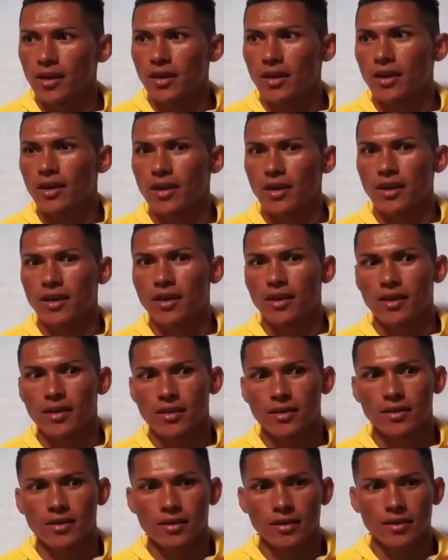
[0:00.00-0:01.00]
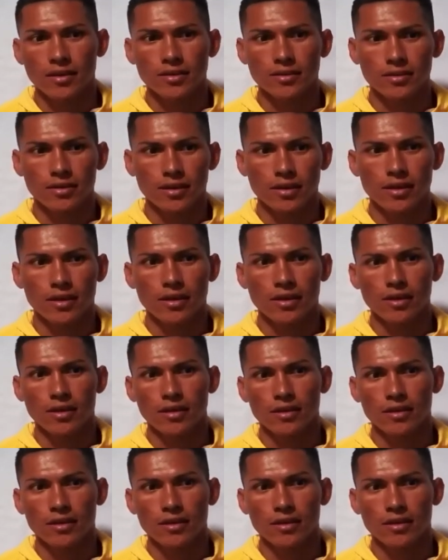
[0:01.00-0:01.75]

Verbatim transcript: eh, este,